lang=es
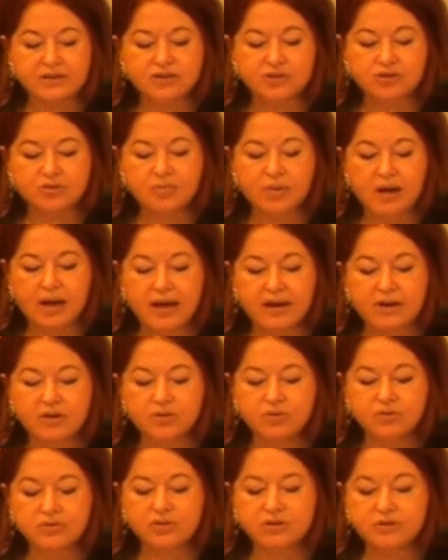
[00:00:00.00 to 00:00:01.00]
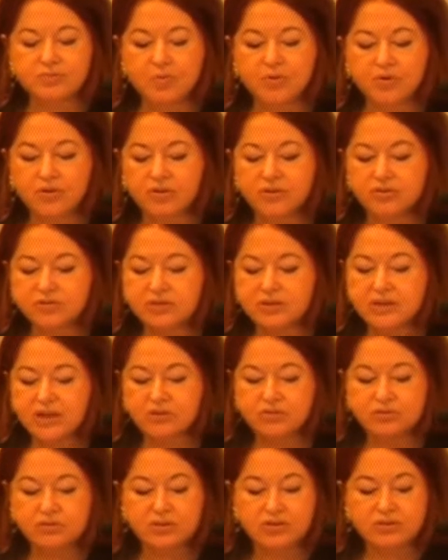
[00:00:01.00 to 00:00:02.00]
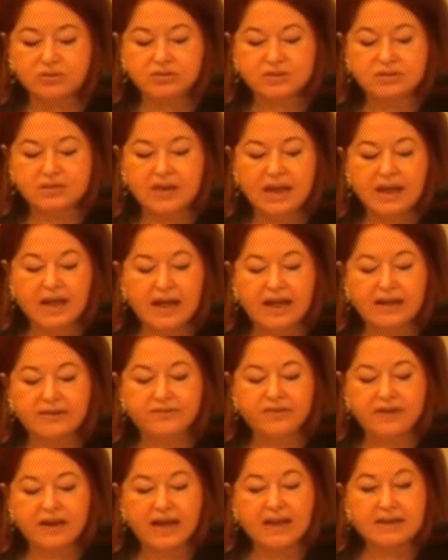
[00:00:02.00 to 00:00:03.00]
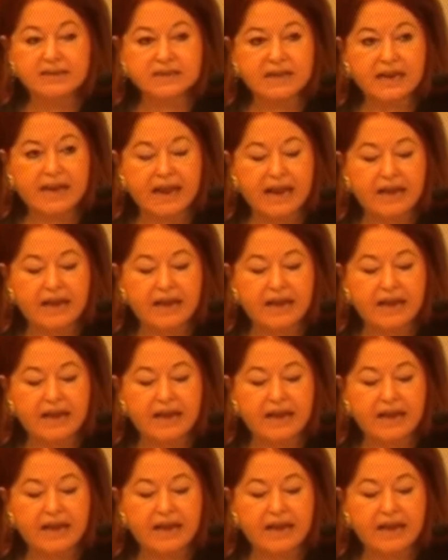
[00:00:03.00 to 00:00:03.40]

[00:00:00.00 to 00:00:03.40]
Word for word: tomar unos pocos segundos al final de